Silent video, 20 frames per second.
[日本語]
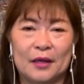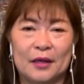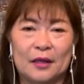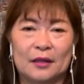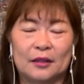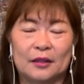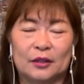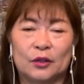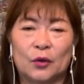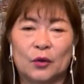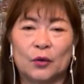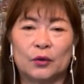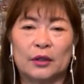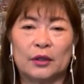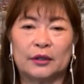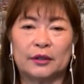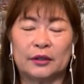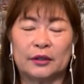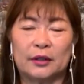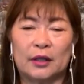ビーチそうで
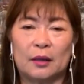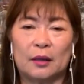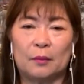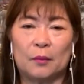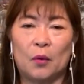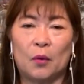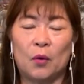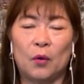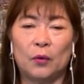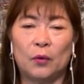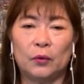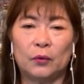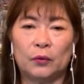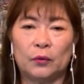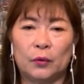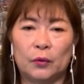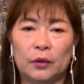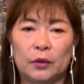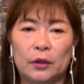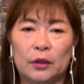すね。もう本
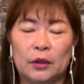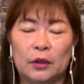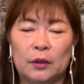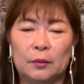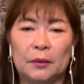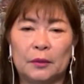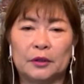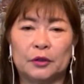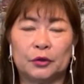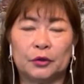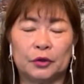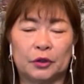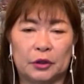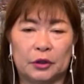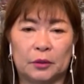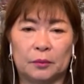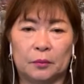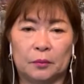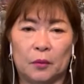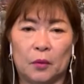当に、うん、まあ主
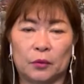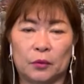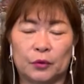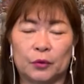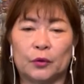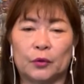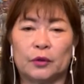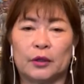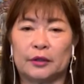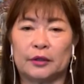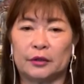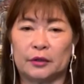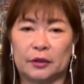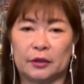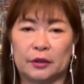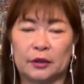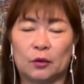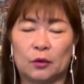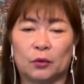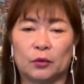人もそうです
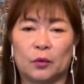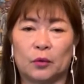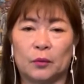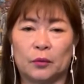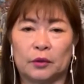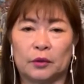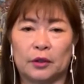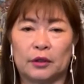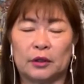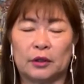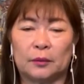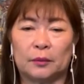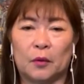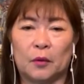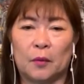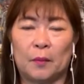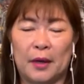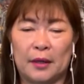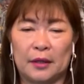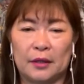し、子供たち
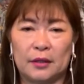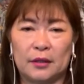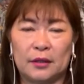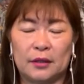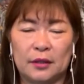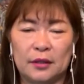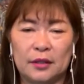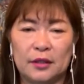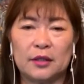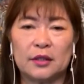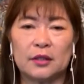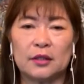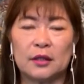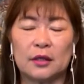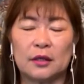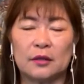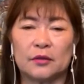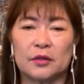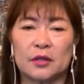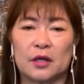も毎日
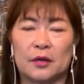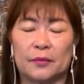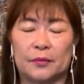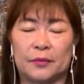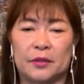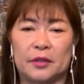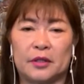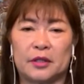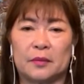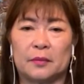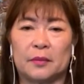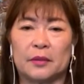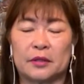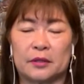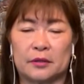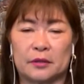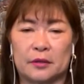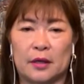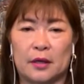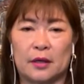あのサーフィンしてま
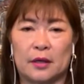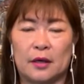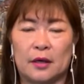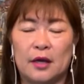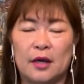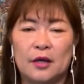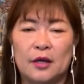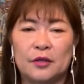すね。